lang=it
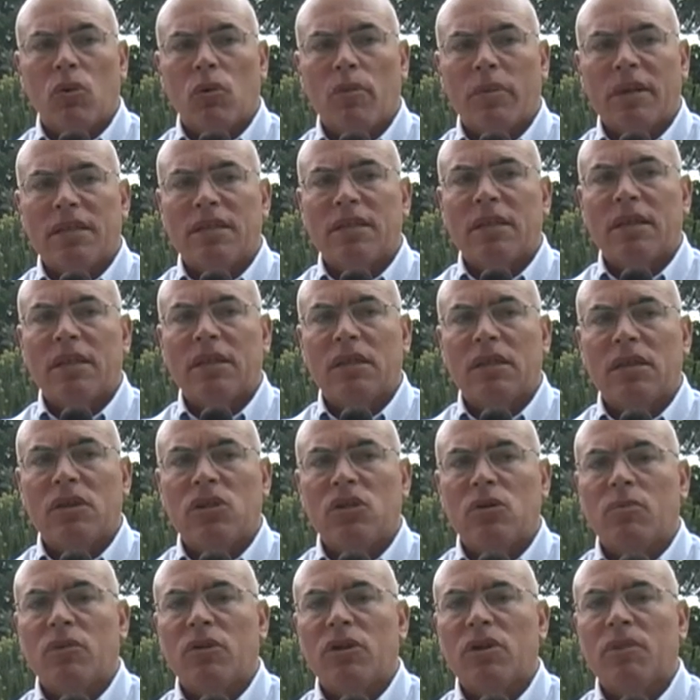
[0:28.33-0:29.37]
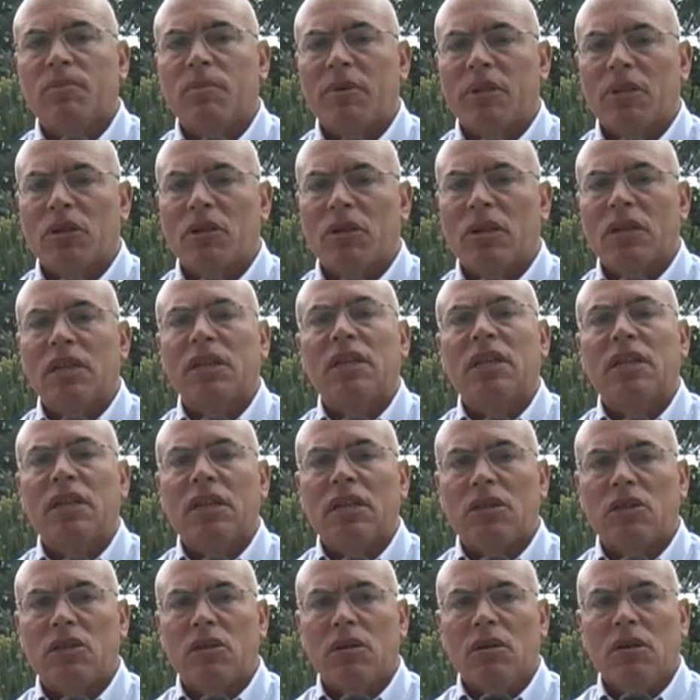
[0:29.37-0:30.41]
due mesi d'anticipo rispetto alla data di
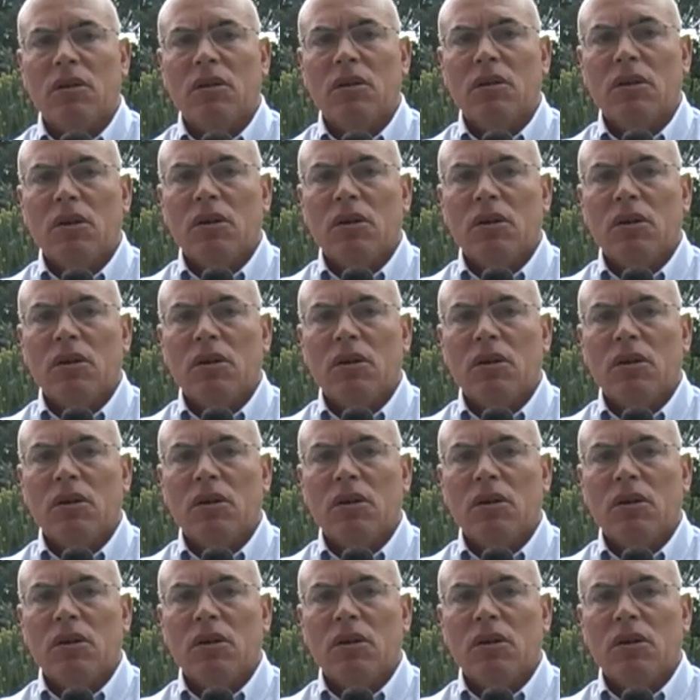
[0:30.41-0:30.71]
inizio.